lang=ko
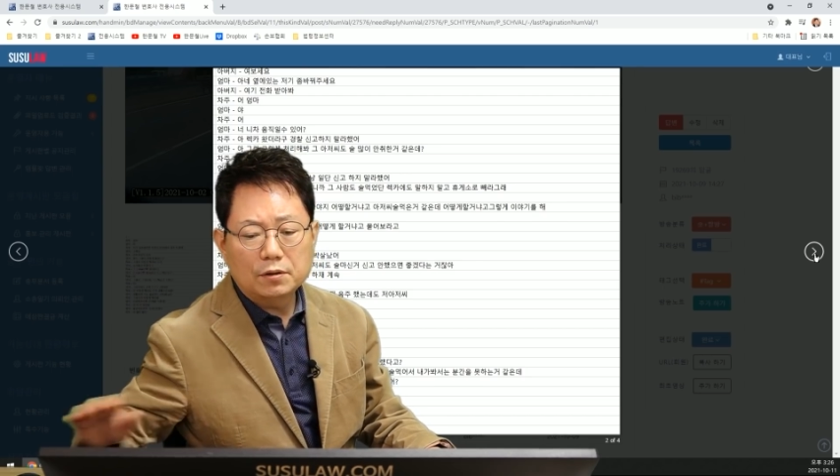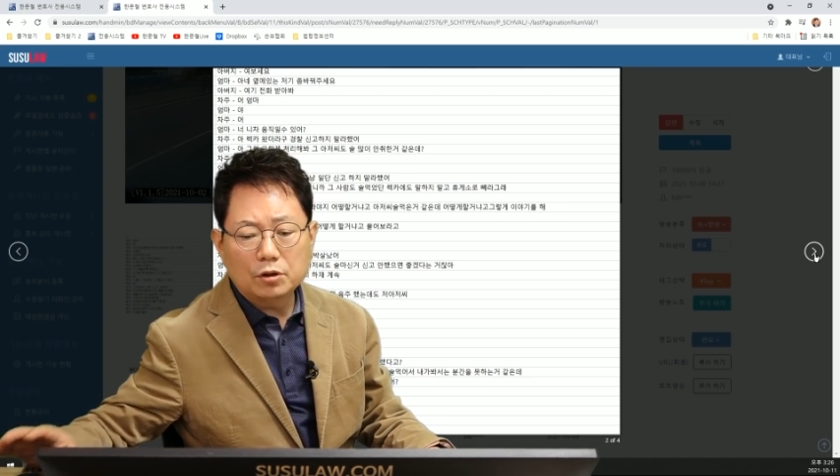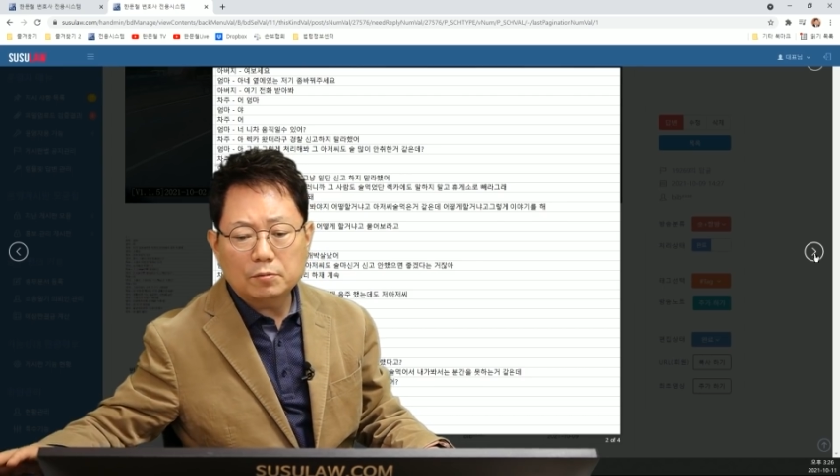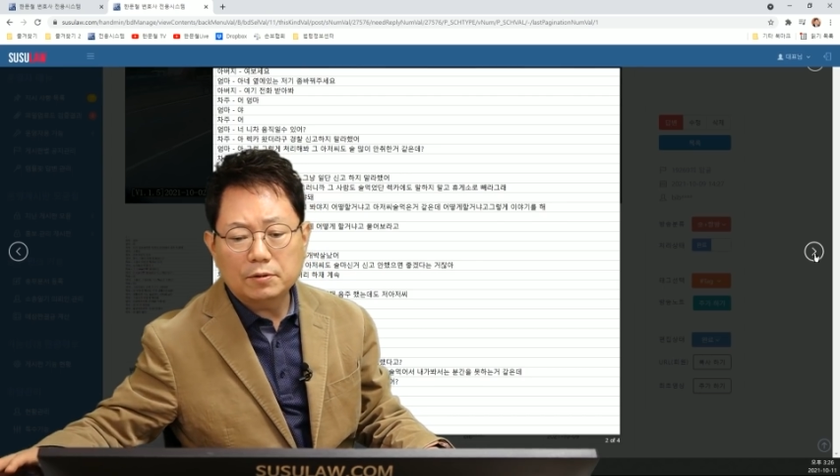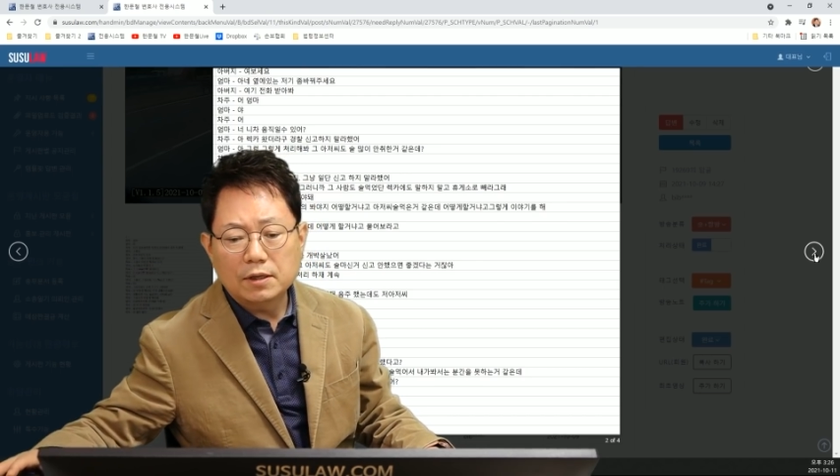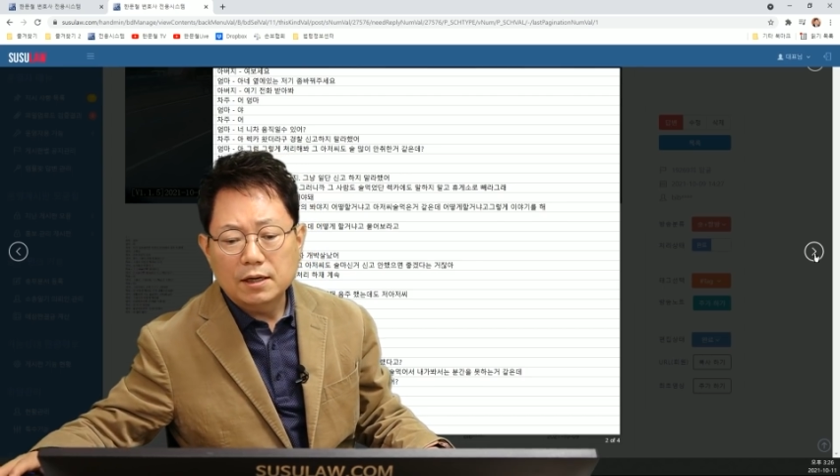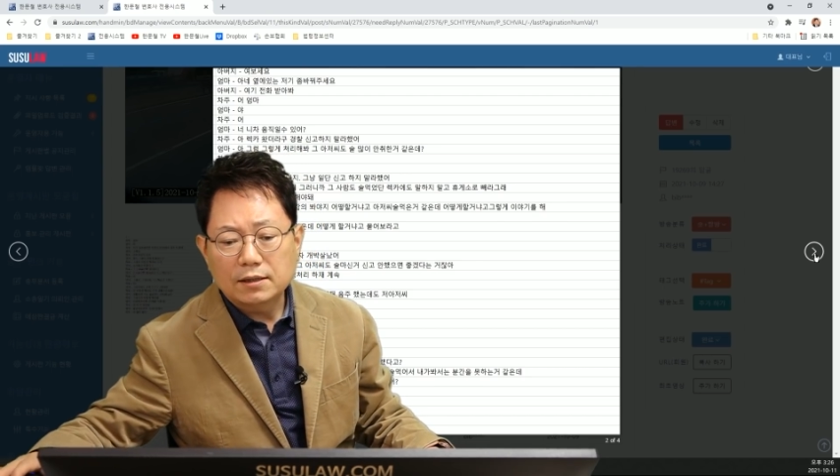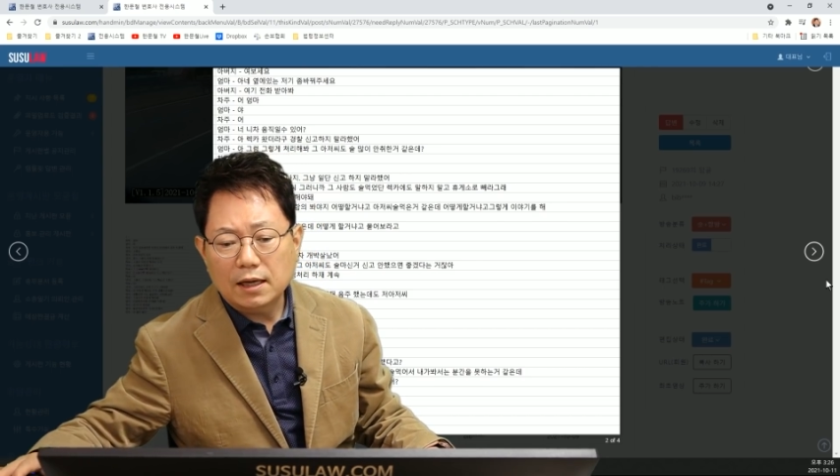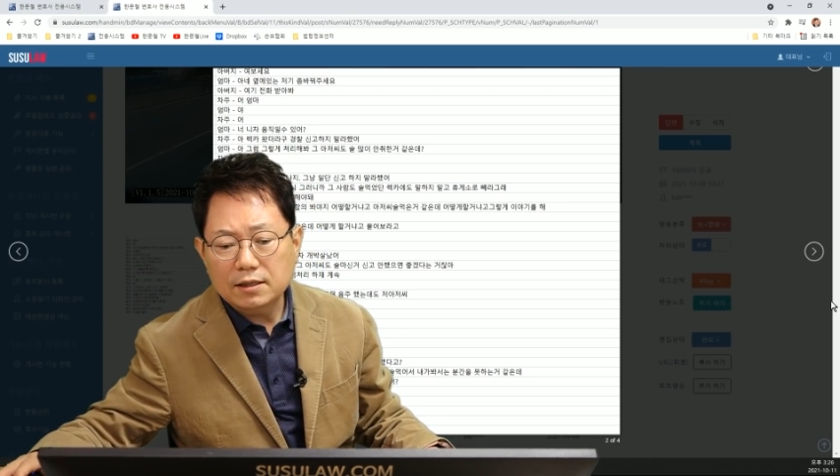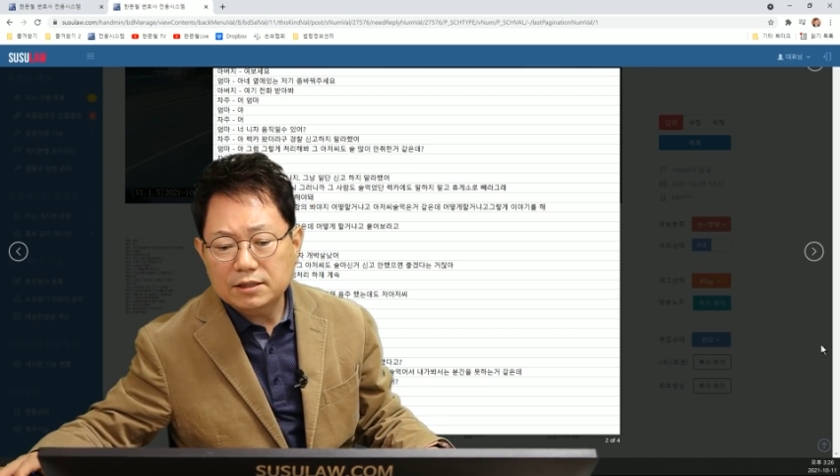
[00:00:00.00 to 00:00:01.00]
여러분,
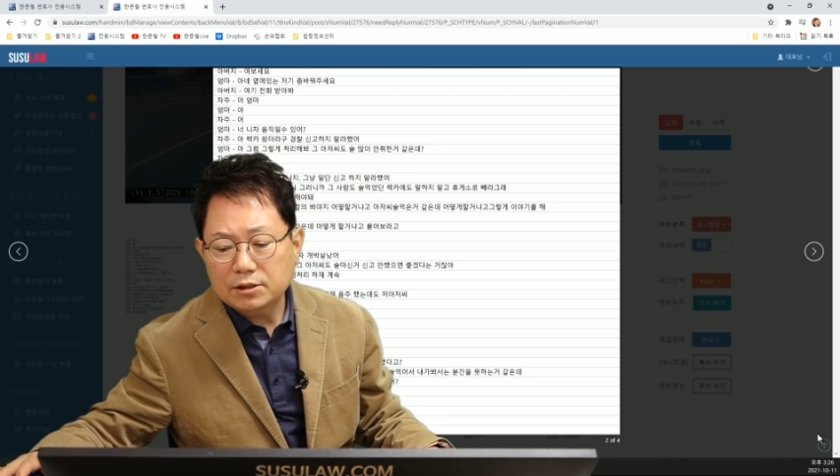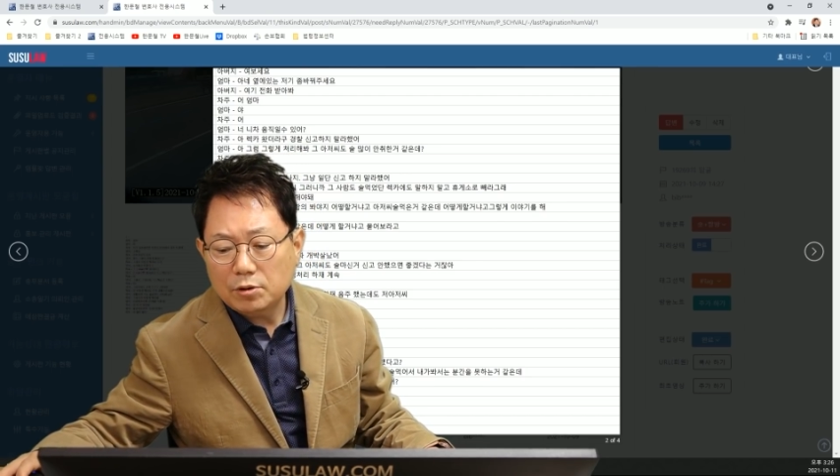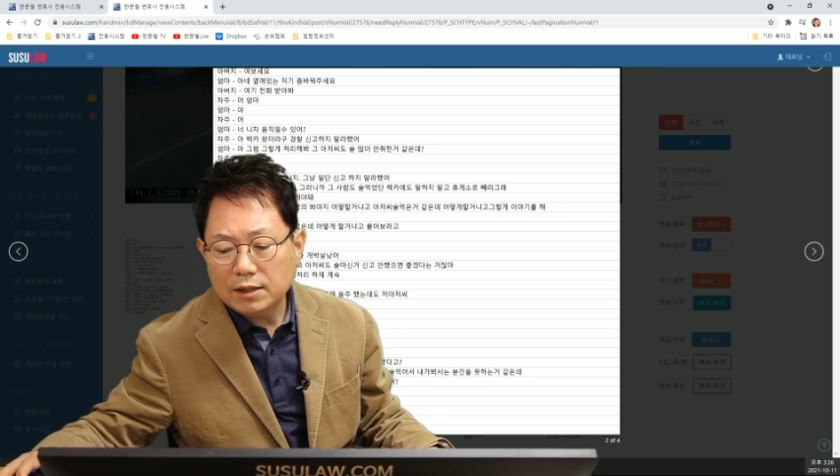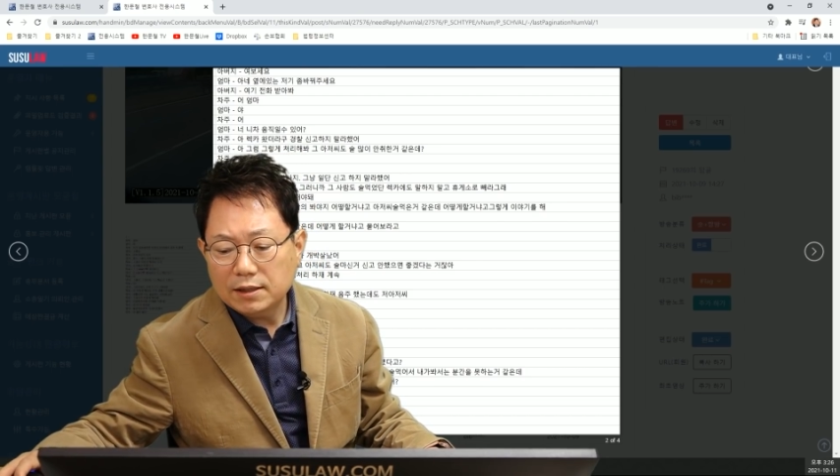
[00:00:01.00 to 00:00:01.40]
나는 티도 안